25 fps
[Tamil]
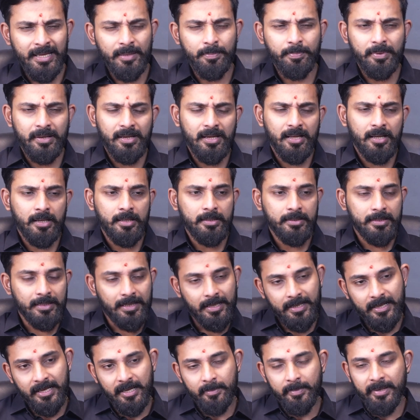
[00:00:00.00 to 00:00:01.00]
இப்போல்லாம்
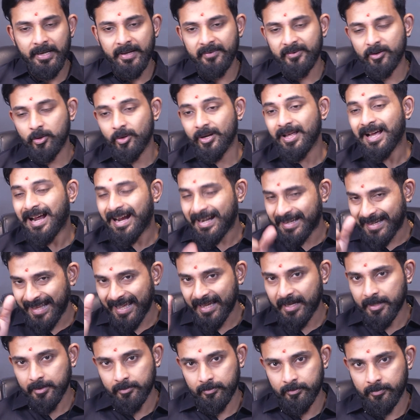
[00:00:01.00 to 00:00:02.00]
திரு அண்ணாமலை அவர்களோட
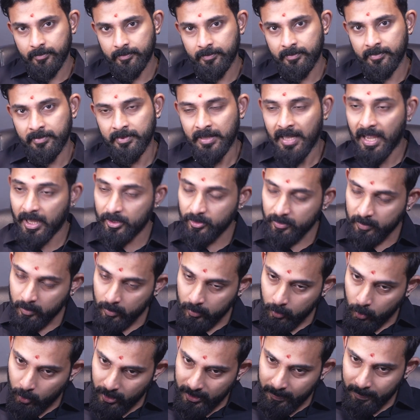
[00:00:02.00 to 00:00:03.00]
அட்டாக் அதுவும்
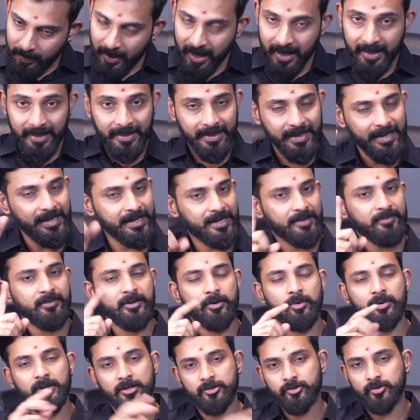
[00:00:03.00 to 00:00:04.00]
குறிப்பாக நான்
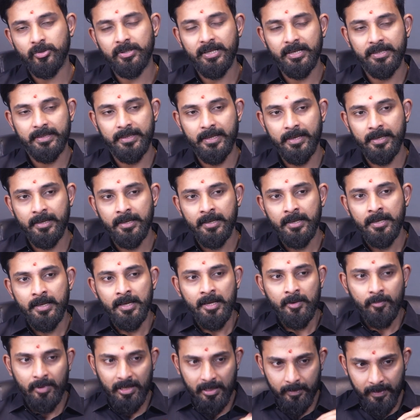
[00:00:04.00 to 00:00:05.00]
ஏற்கனவே உங்களுக்கு சொல்லியிருந்தேன்
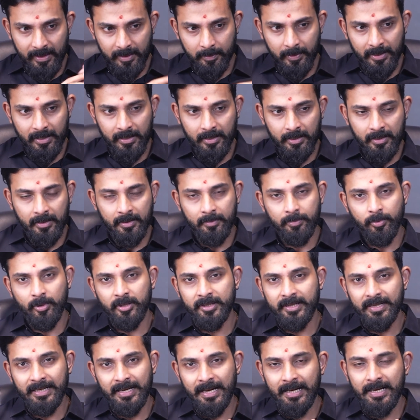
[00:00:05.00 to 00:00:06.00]
பல பேர் பல
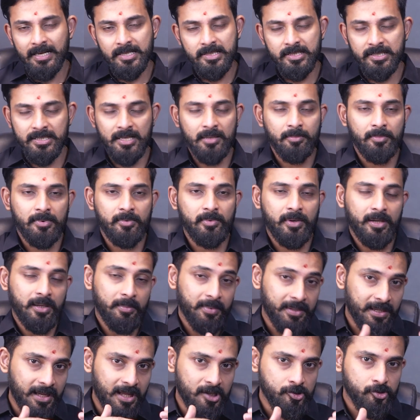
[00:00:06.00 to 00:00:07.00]
பொலிட்டிக்கல் அனாலிசிஸ்லாம்
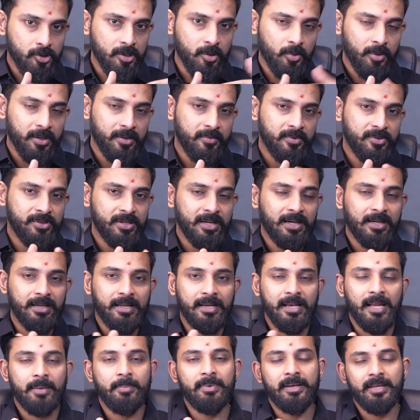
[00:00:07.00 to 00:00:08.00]
பண்ணுவாங்க பட் நான் சொல்லக்கூடிய விஷயங்கள்
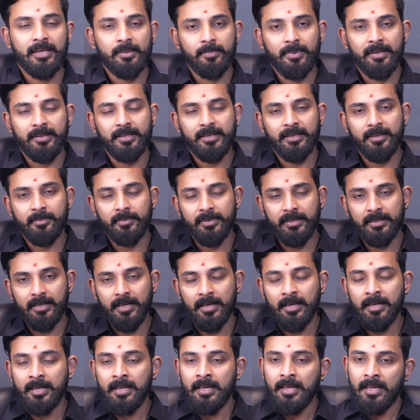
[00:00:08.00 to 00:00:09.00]
எல்லாமே நீங்கள் பார்த்தீங்க
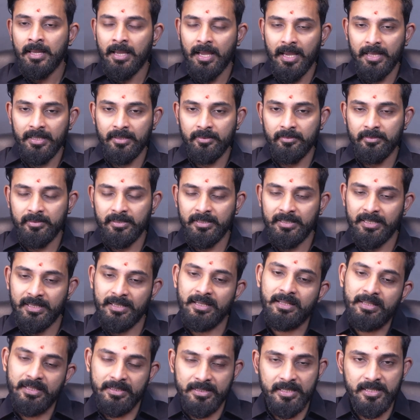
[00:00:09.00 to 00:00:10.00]
அப்படின்னா அது வந்து
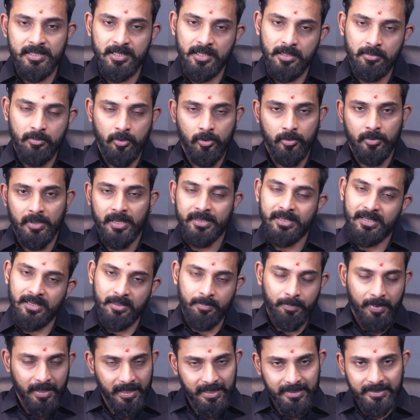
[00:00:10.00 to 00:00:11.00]
என்ன நிதர்சனமோ
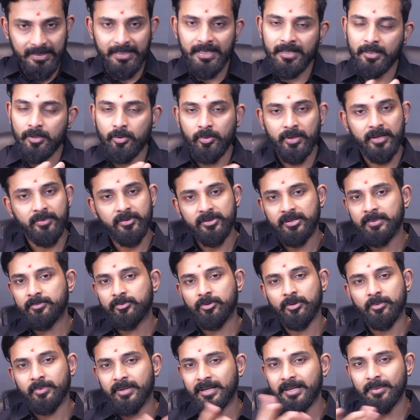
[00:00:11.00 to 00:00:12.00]
அதற்கு பக்கத்திலே இருக்கக்கூடிய
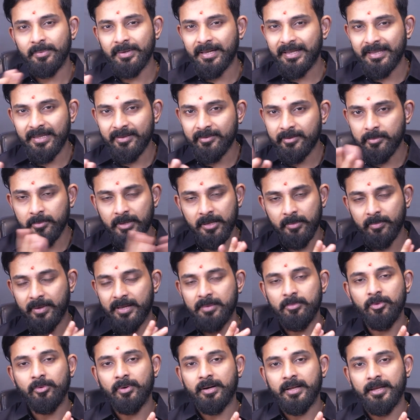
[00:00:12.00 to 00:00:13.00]
விஷயம் சொல்வேன் நமக்கு எந்த விதமான
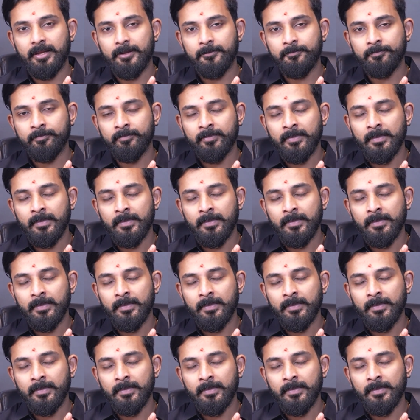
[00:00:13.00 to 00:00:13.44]
பயமும் கிடையாது